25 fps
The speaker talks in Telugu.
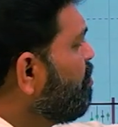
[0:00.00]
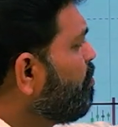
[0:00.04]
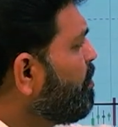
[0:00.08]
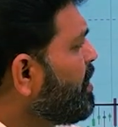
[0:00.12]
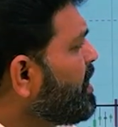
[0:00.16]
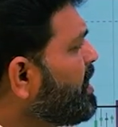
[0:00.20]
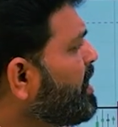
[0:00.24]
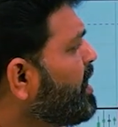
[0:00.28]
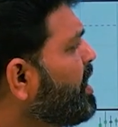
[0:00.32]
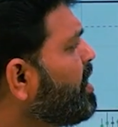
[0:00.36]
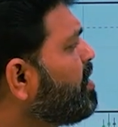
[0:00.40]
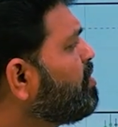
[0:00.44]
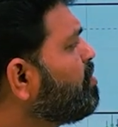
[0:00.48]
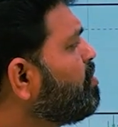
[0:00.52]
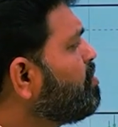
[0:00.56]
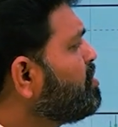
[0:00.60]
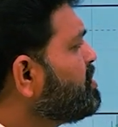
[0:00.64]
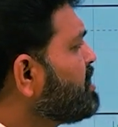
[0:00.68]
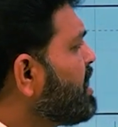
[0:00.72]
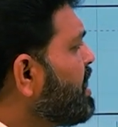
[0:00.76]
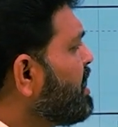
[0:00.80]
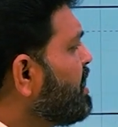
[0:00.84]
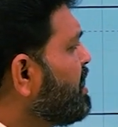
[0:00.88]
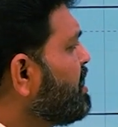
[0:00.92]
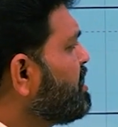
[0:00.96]
వన్ డే
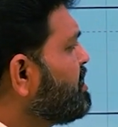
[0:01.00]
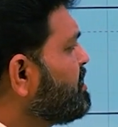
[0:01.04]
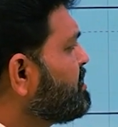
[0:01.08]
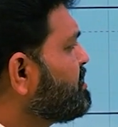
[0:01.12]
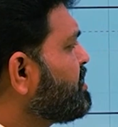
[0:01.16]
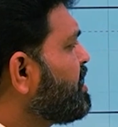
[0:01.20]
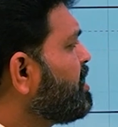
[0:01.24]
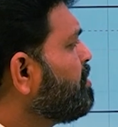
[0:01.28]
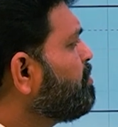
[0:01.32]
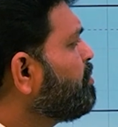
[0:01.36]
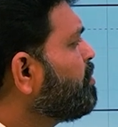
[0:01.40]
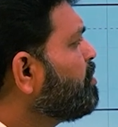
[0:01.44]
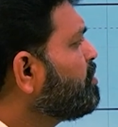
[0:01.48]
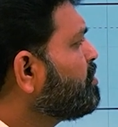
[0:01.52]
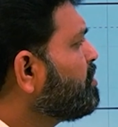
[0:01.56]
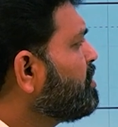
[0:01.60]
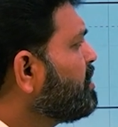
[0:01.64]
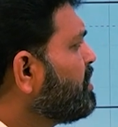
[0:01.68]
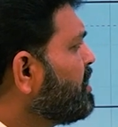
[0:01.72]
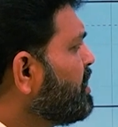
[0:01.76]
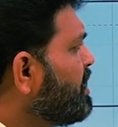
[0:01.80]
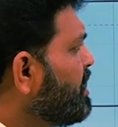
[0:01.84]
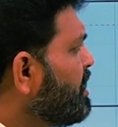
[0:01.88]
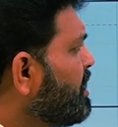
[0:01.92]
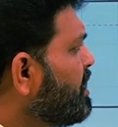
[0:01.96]
క్లోజ్ అయినా
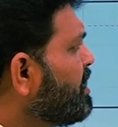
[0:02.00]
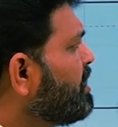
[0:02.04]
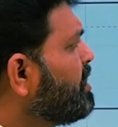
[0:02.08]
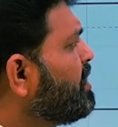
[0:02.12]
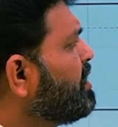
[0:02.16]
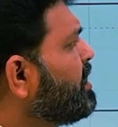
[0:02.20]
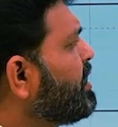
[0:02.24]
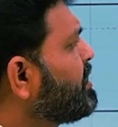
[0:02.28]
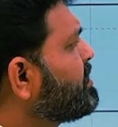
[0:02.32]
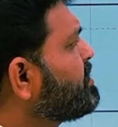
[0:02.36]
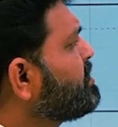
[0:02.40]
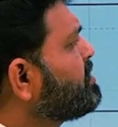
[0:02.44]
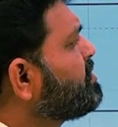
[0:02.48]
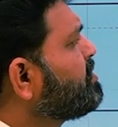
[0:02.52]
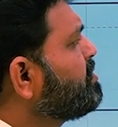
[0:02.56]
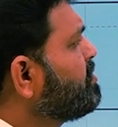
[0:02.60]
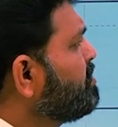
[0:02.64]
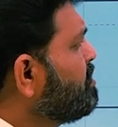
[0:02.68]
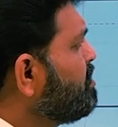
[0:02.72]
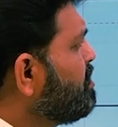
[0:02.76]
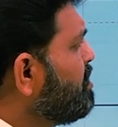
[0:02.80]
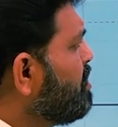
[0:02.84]
సరిపోతుంది నెక్స్ట్